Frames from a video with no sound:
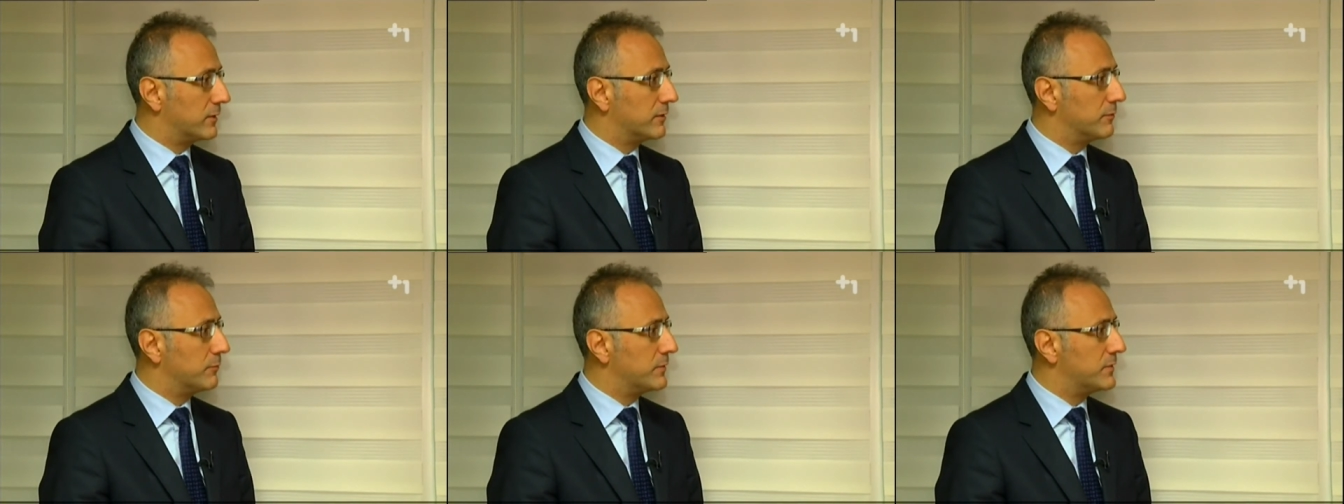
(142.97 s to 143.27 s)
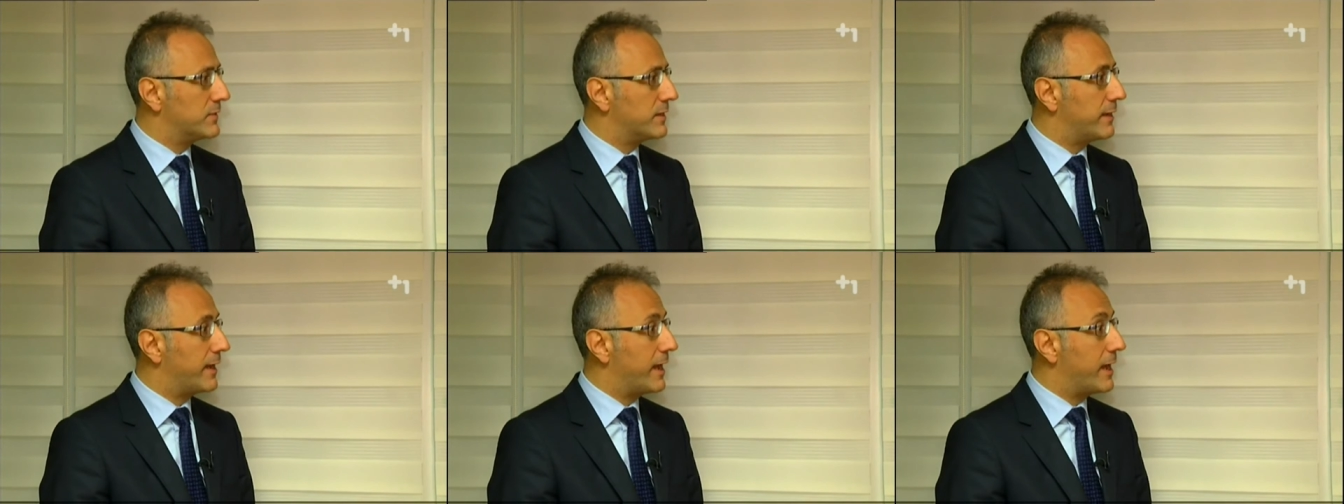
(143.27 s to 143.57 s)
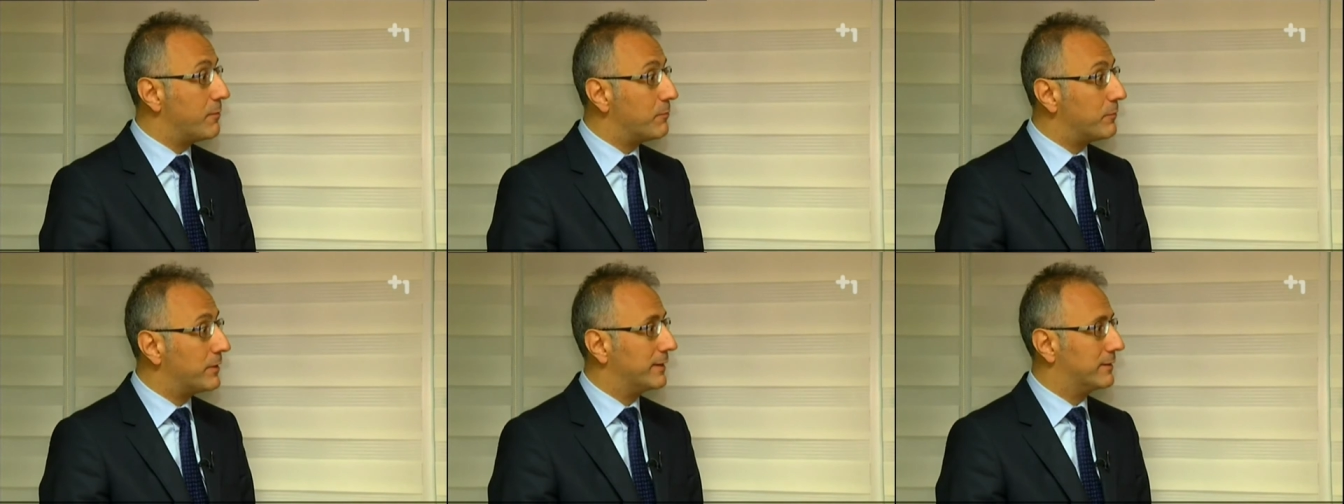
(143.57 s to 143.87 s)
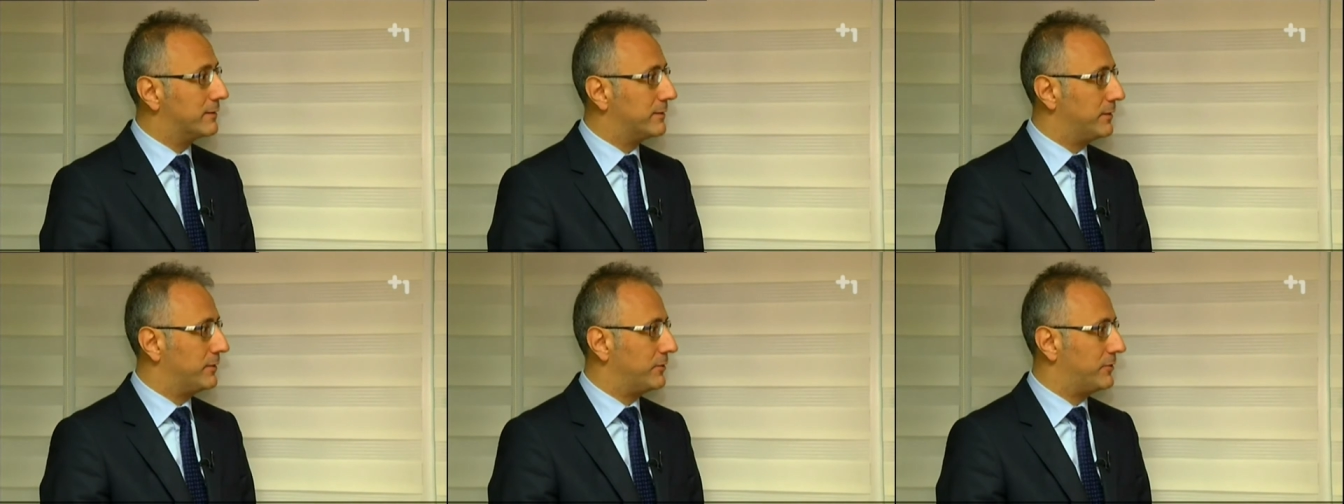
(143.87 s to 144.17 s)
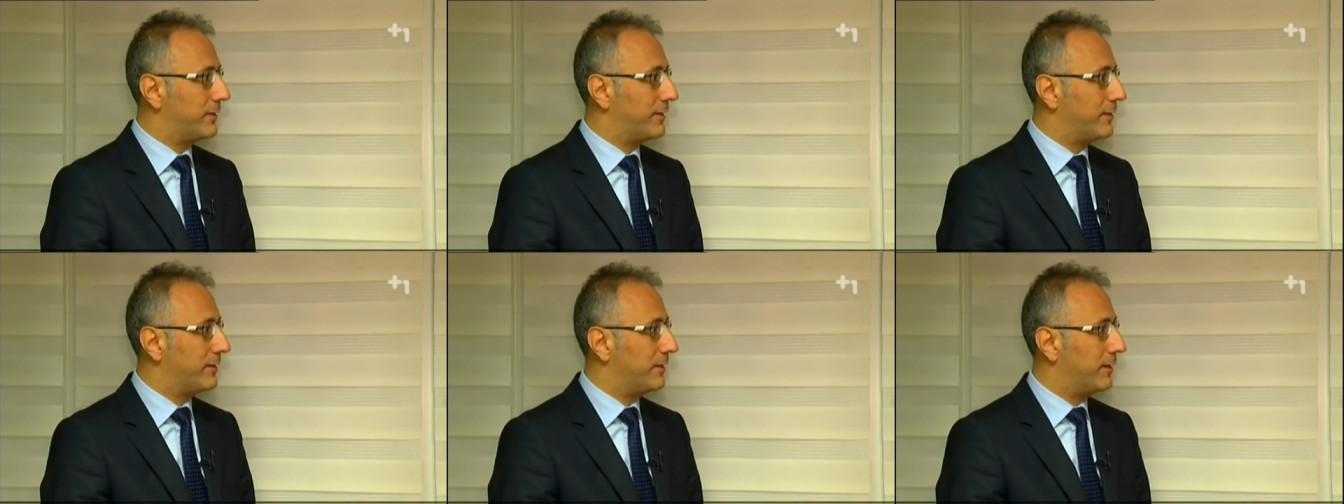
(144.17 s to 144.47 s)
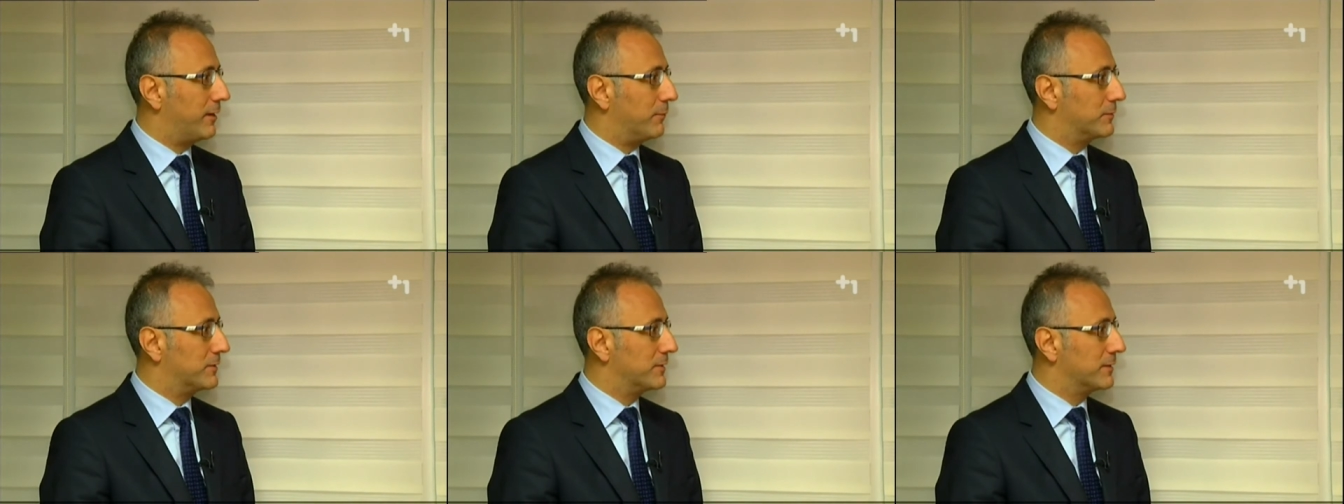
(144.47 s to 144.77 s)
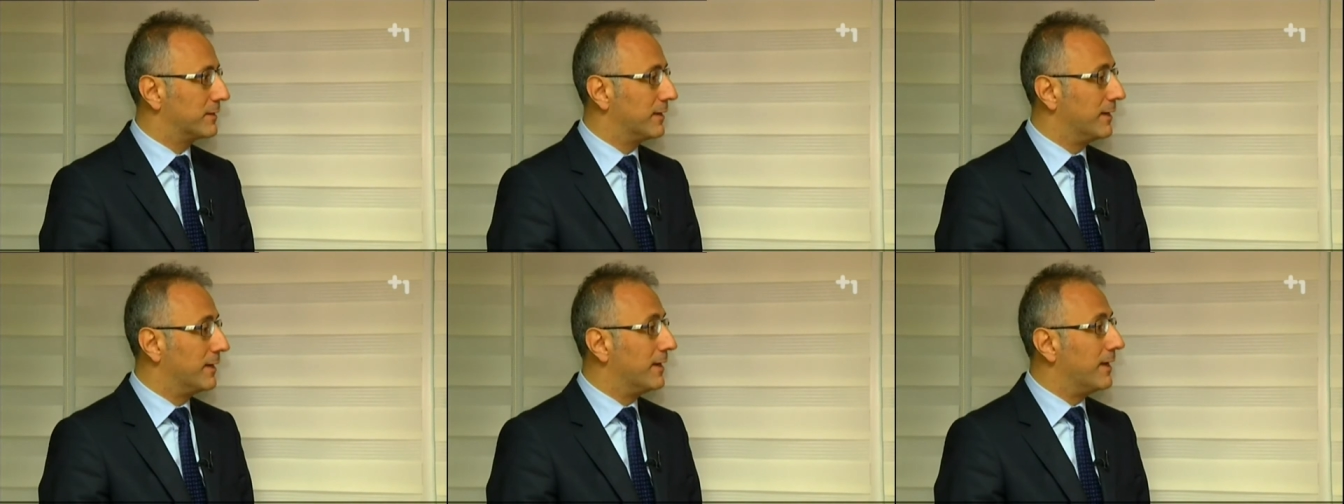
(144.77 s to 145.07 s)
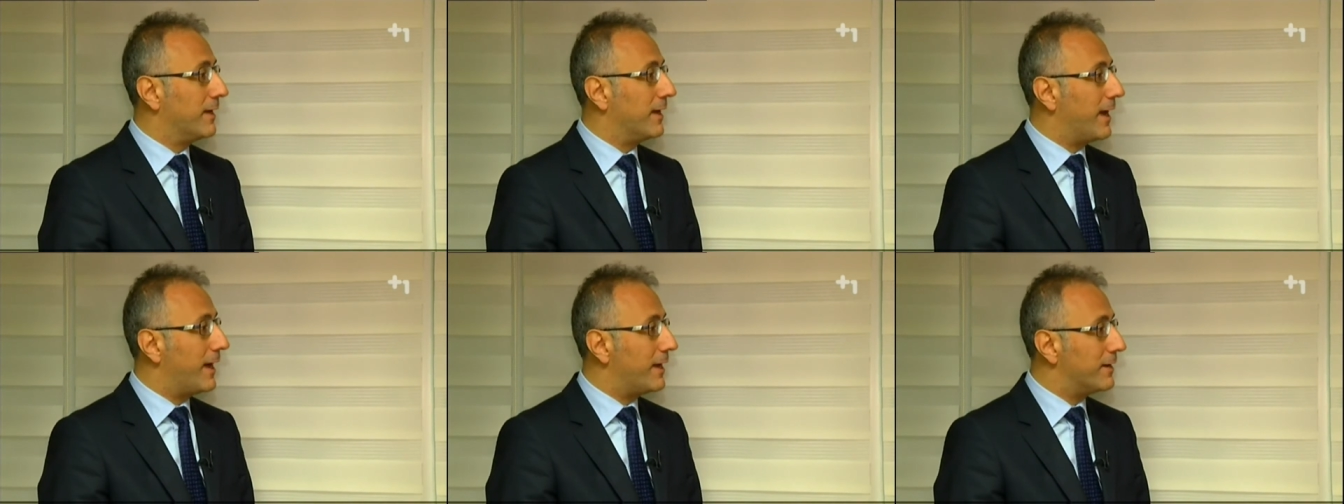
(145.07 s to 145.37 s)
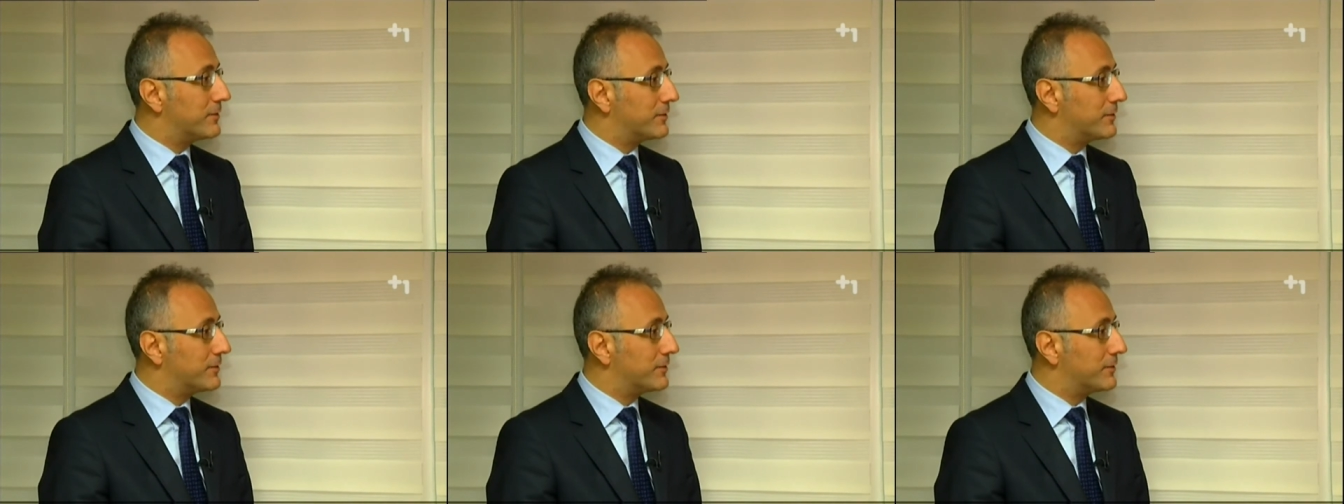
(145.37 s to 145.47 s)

yasanın bize emrettiği şeyi yaptık